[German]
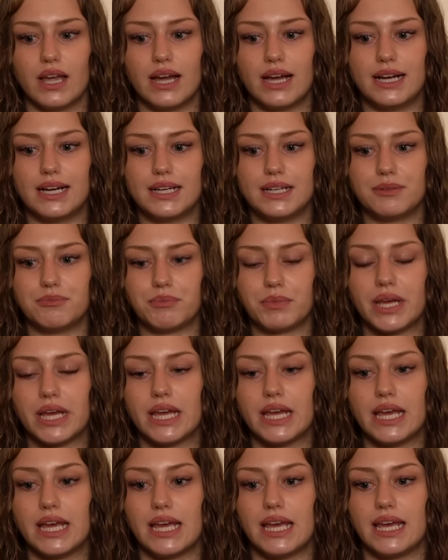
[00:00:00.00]
Ähm,
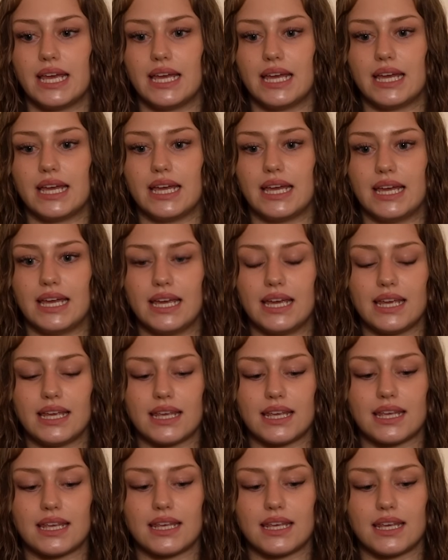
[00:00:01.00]

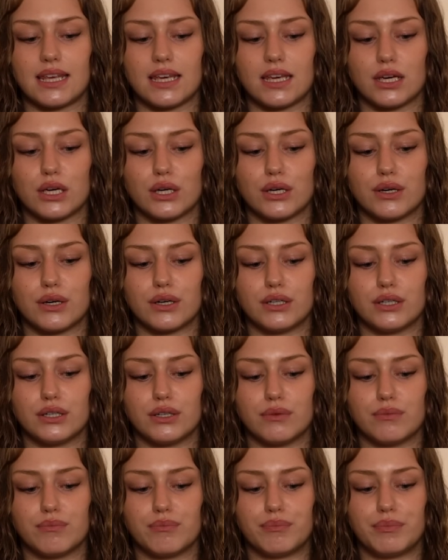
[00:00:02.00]
ich
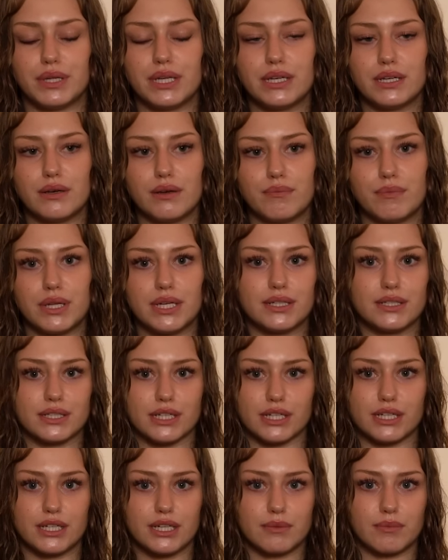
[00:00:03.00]
bin
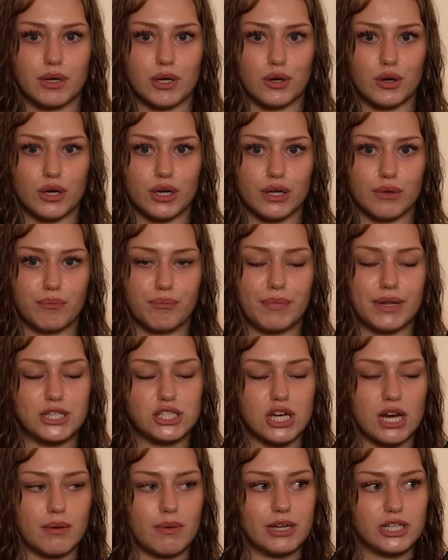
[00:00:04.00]
mittendrin immer noch im
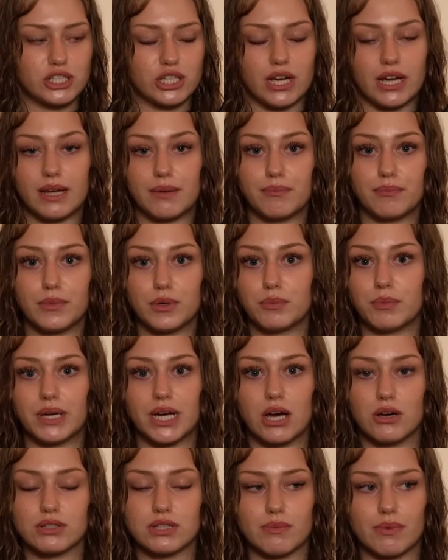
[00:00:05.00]
Bachelorarbeit schreiben und
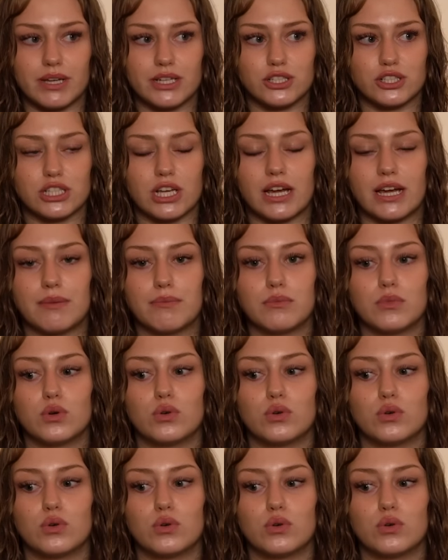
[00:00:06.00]
meine Hausarbeiten schreiben.